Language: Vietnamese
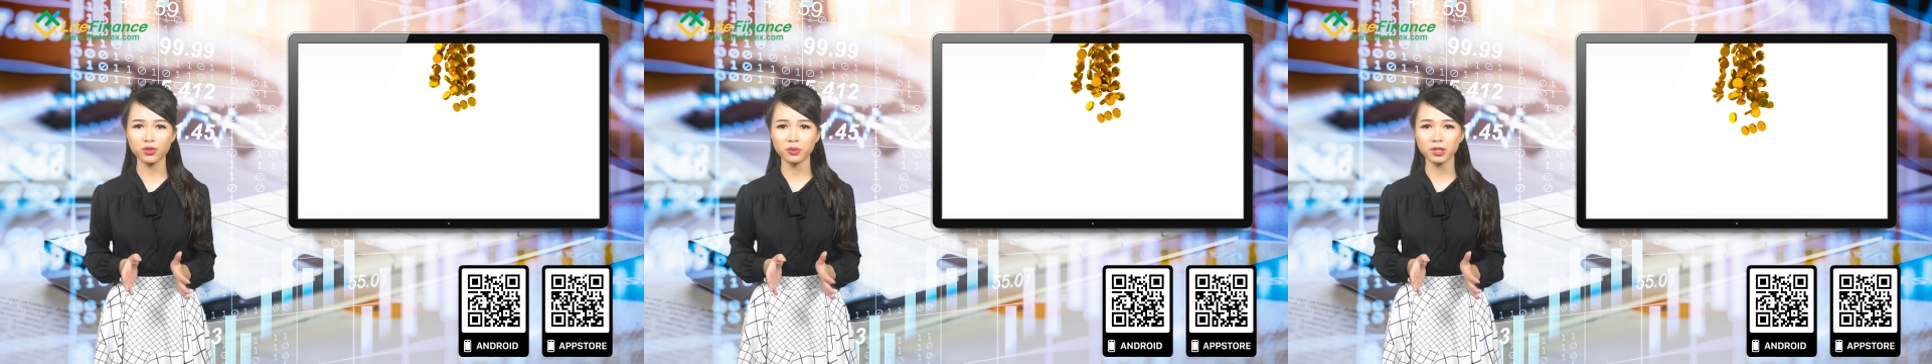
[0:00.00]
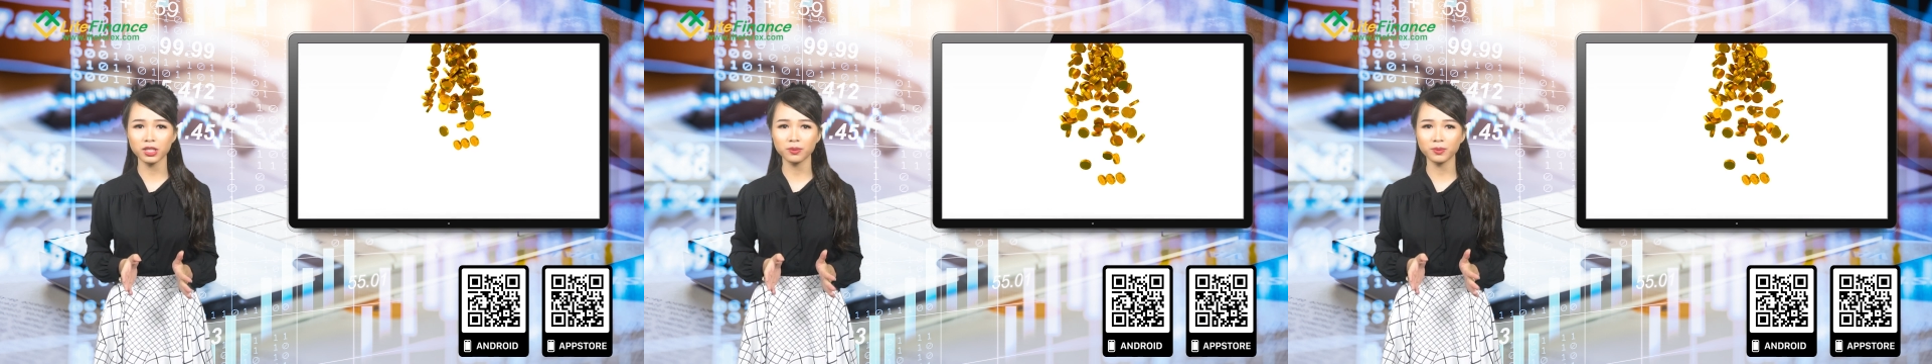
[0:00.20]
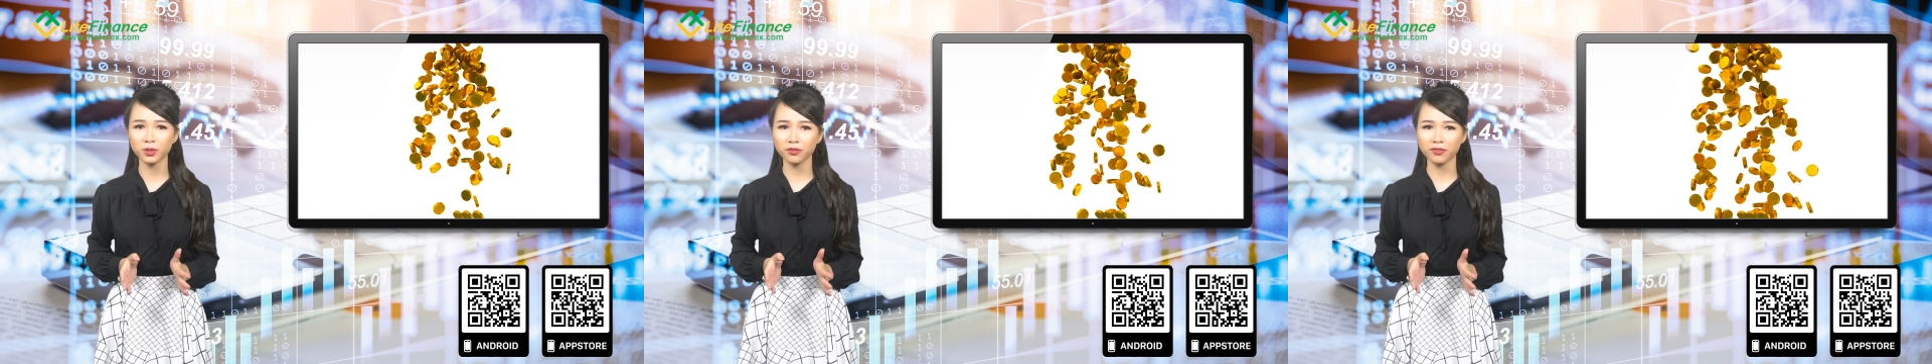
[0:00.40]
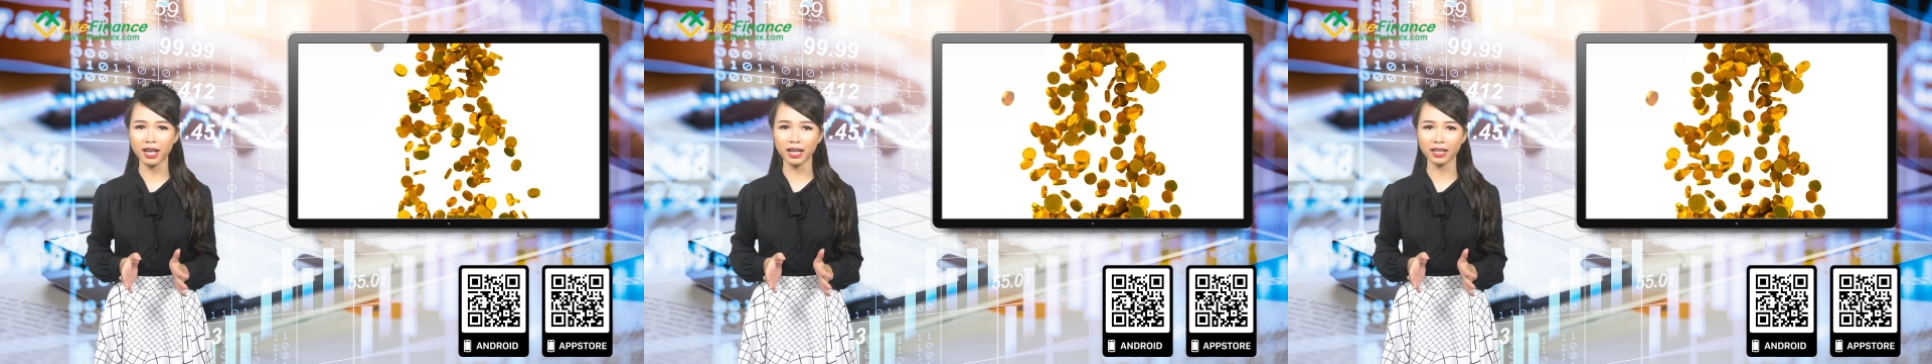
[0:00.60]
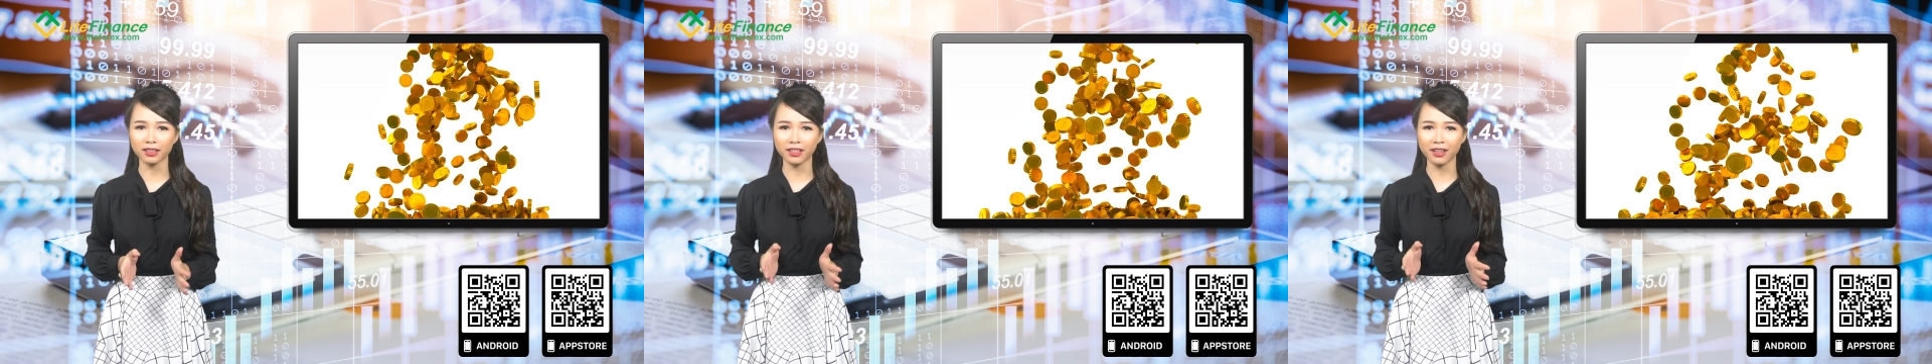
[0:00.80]
trung ương mua
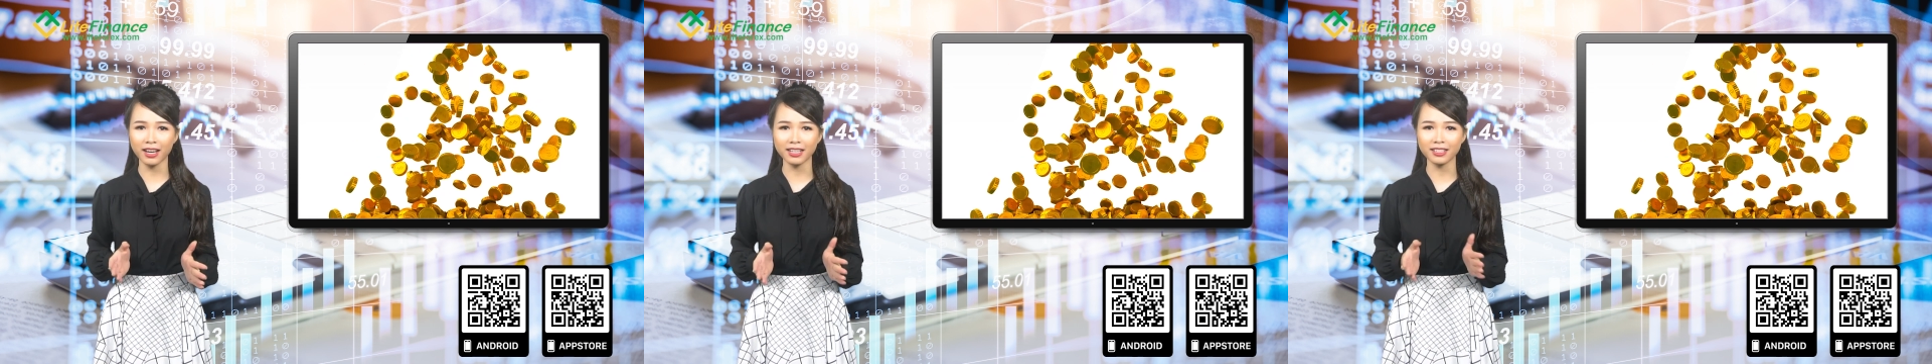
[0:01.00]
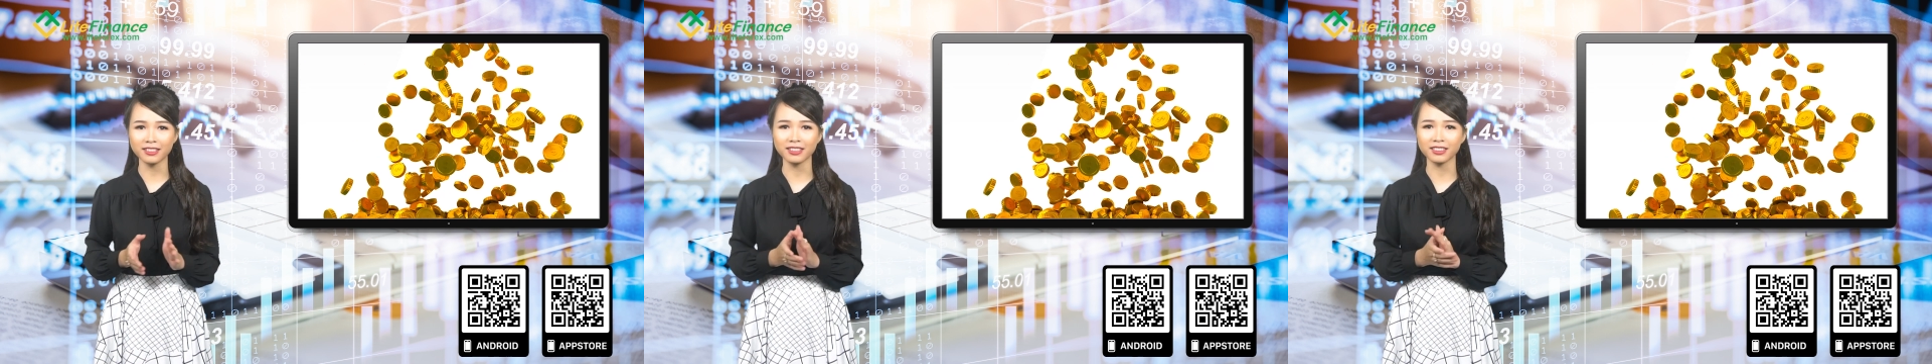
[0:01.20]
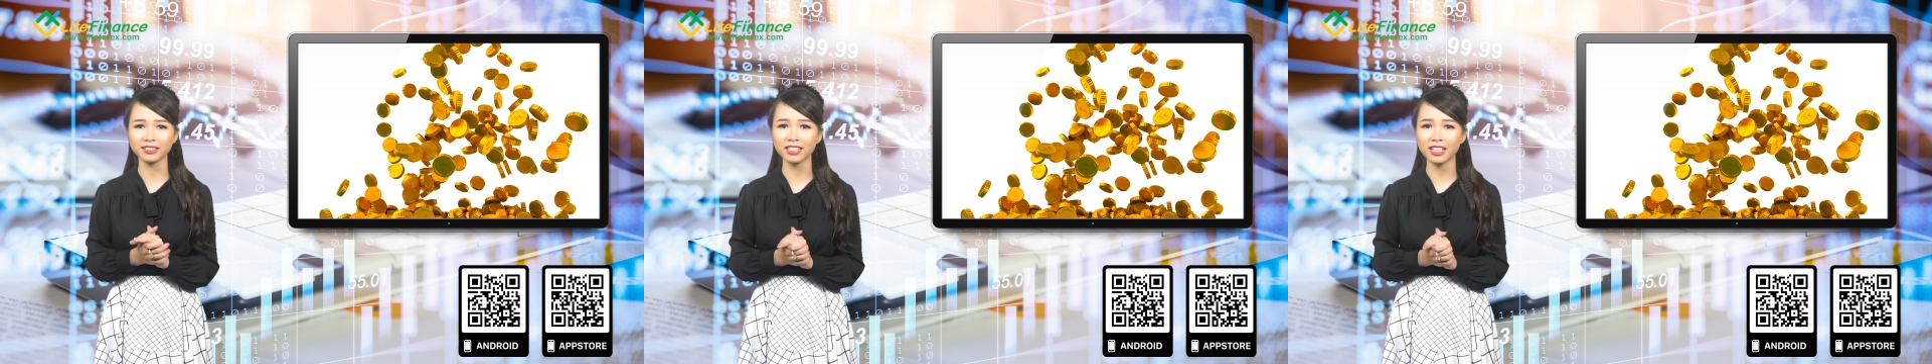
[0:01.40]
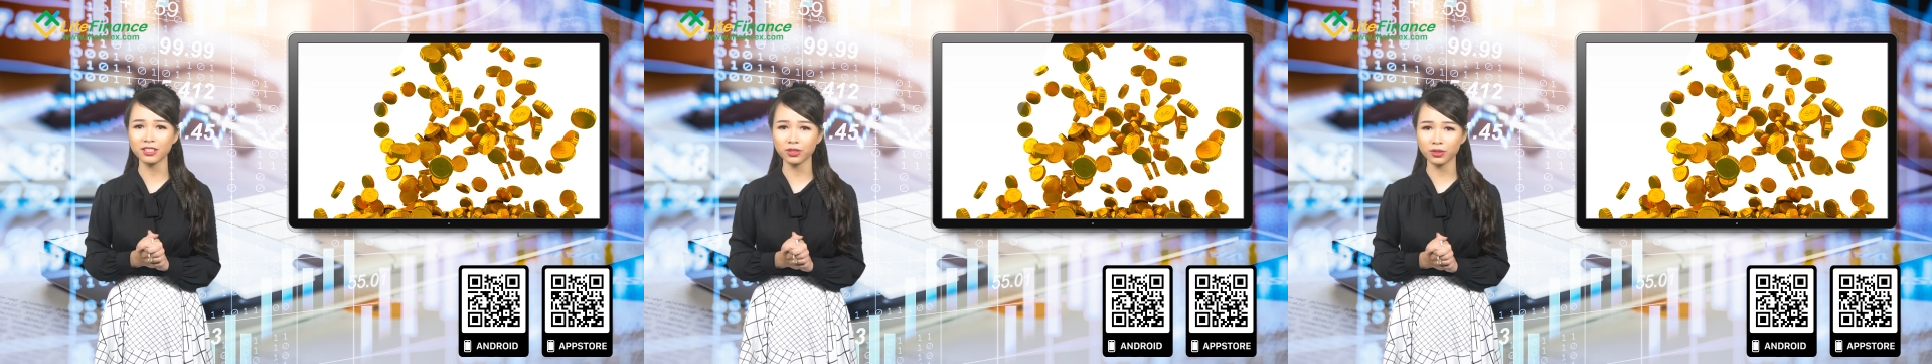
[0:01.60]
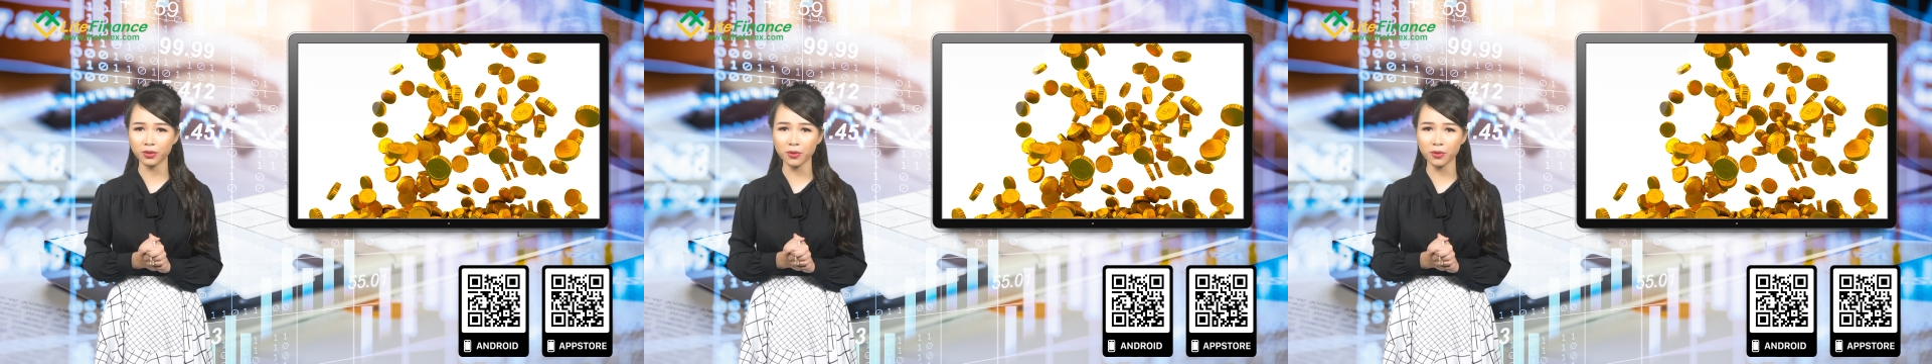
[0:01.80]
vàng, nó ảnh hưởng đến